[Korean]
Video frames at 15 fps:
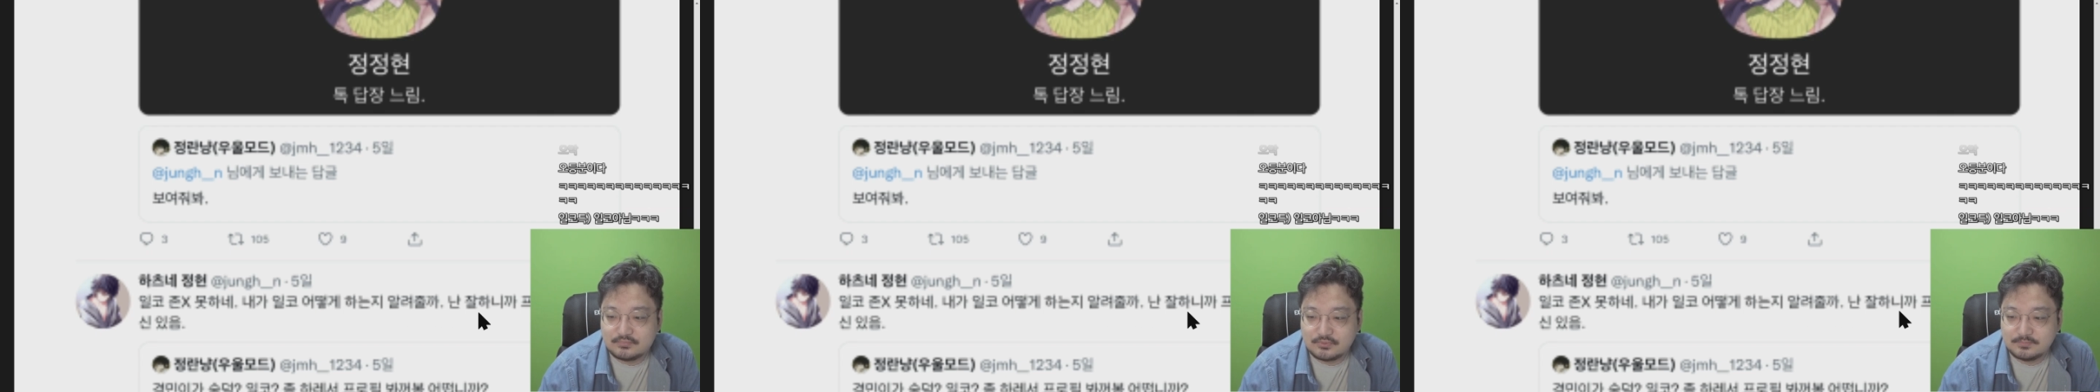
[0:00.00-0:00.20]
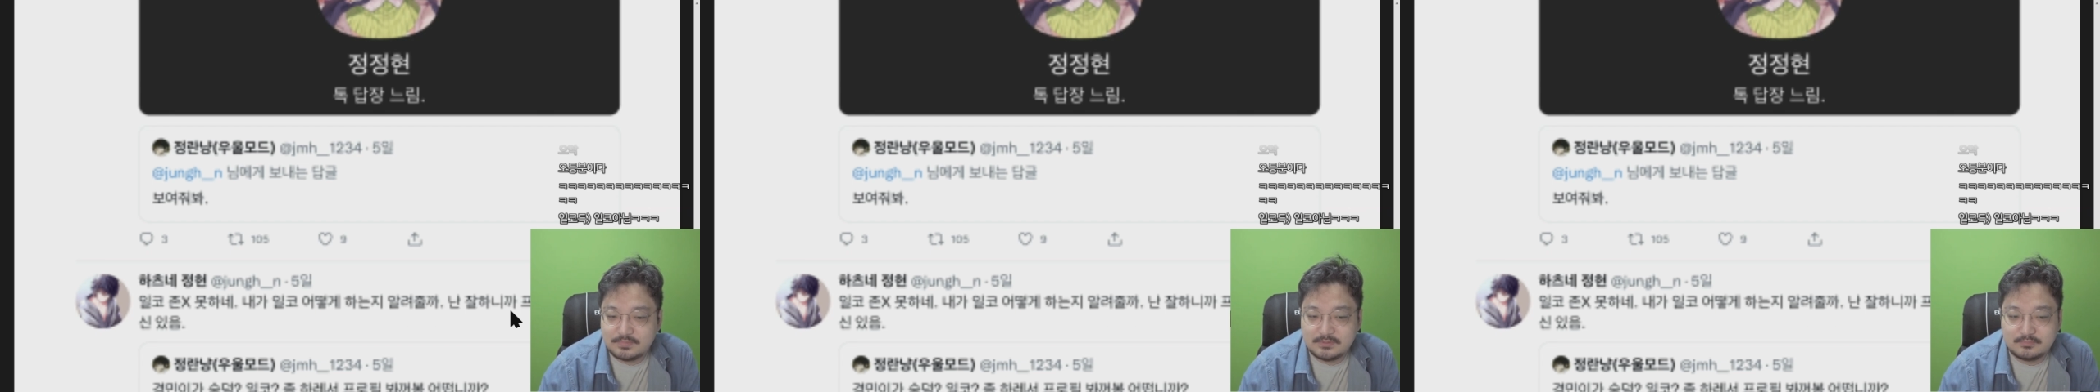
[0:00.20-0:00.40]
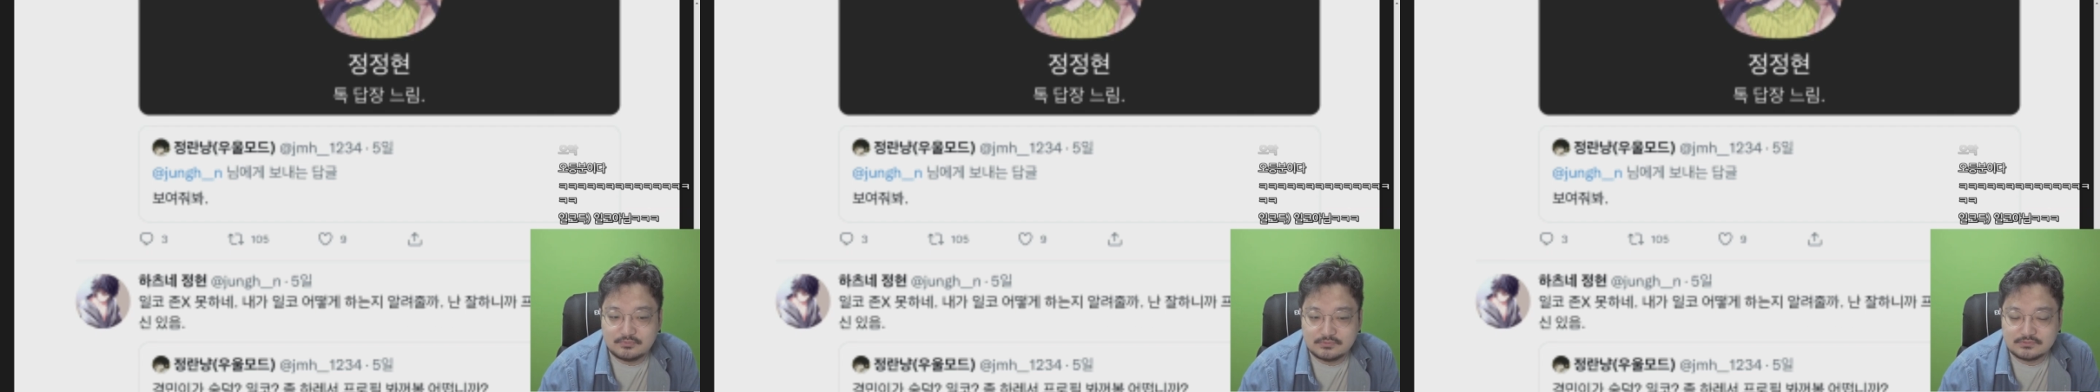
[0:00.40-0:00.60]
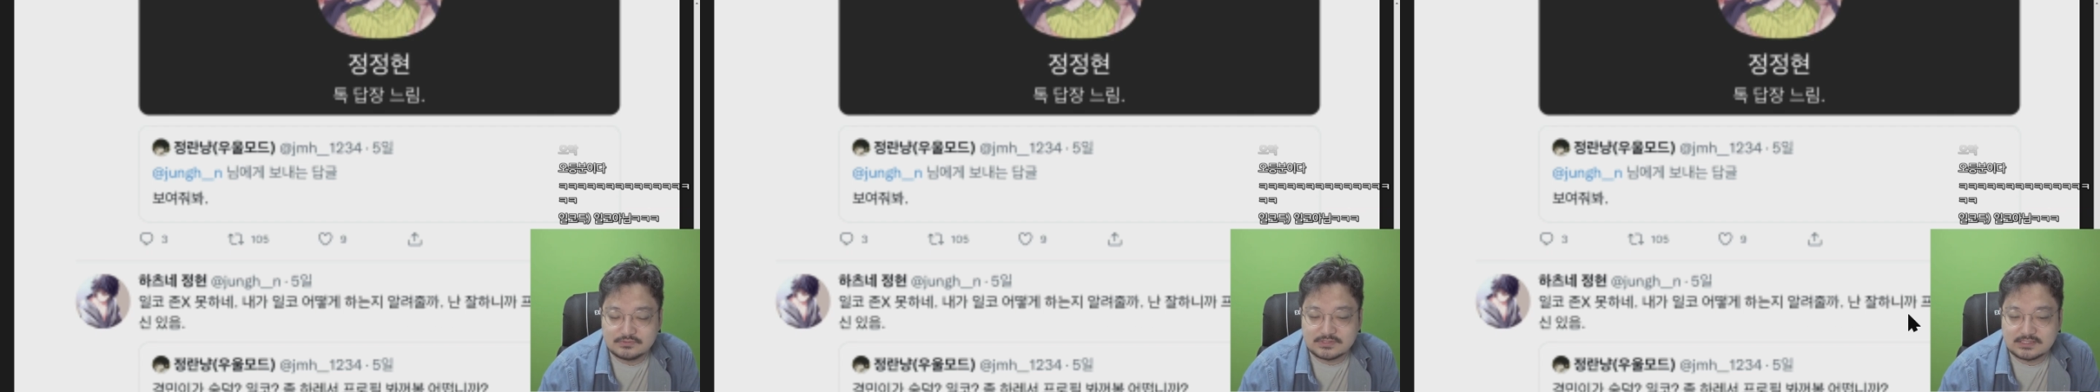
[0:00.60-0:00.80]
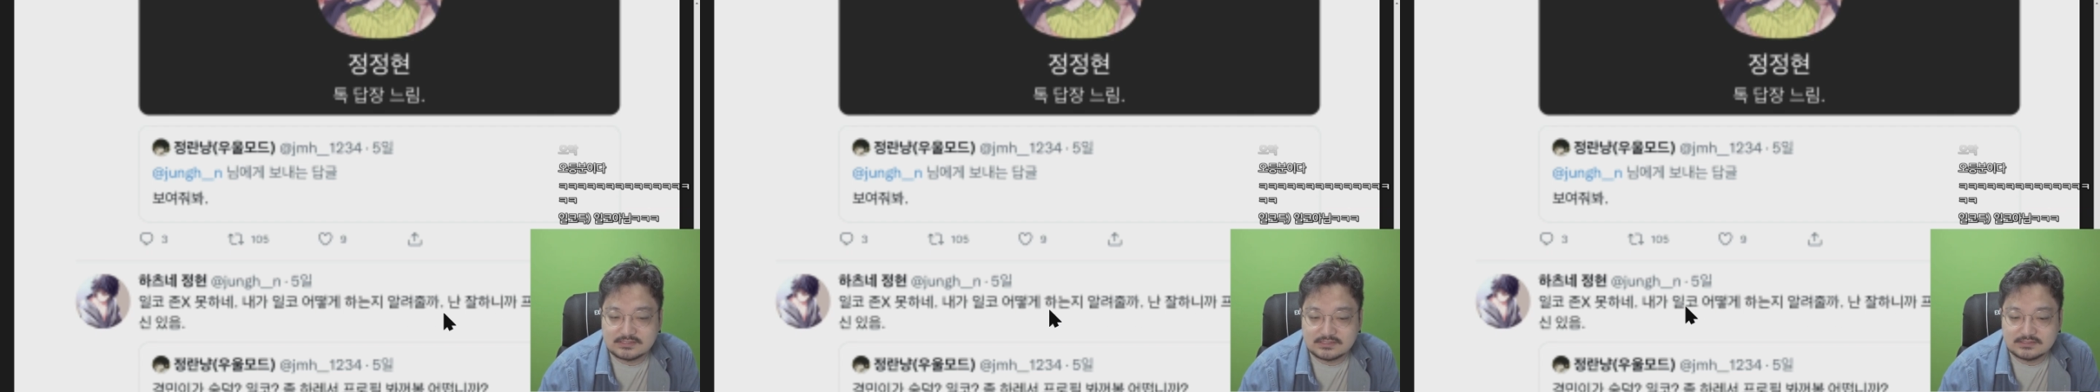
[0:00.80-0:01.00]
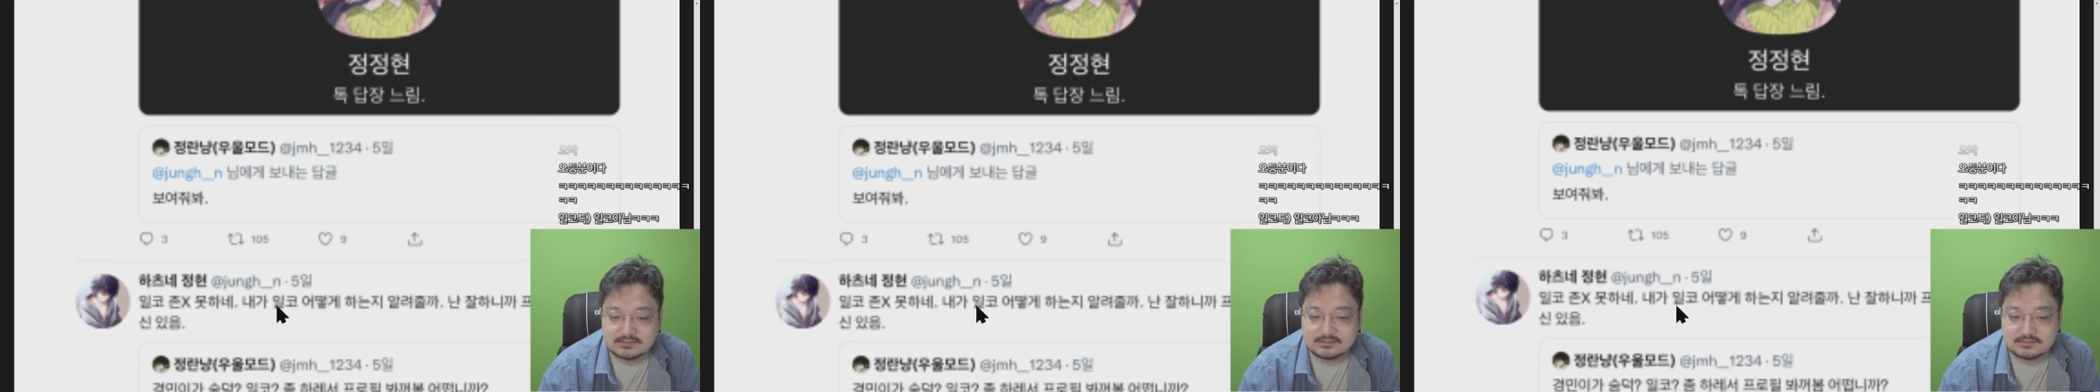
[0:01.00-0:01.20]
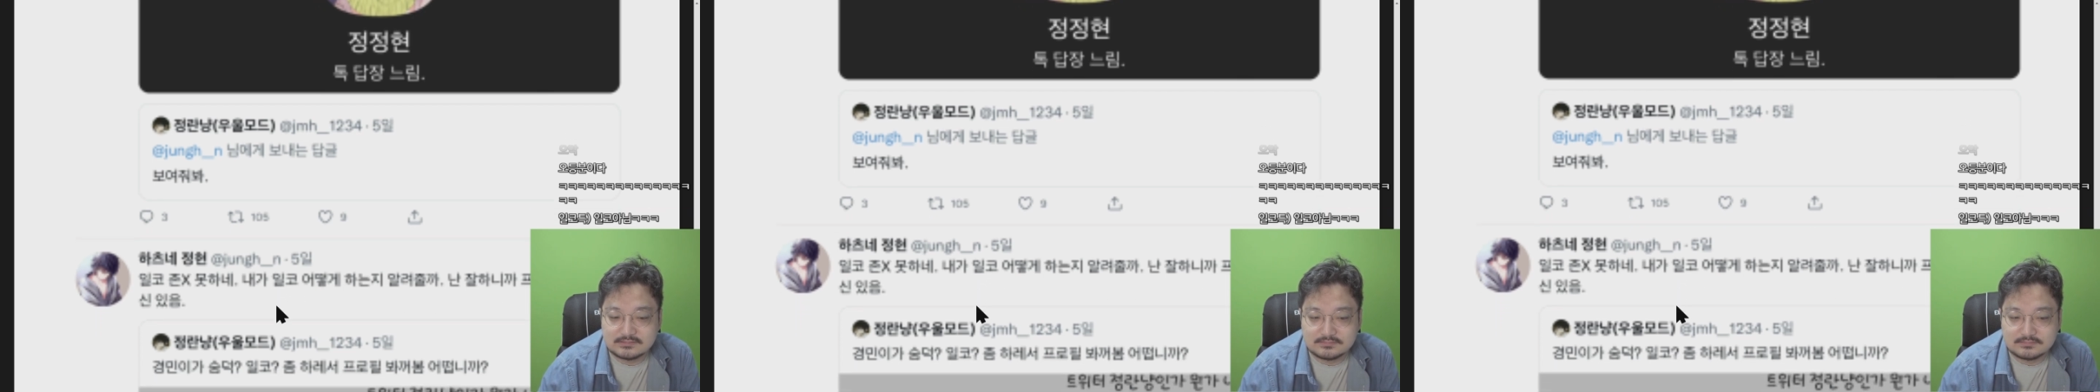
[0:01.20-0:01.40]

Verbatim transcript: 프로필 보여줄 자신 있어.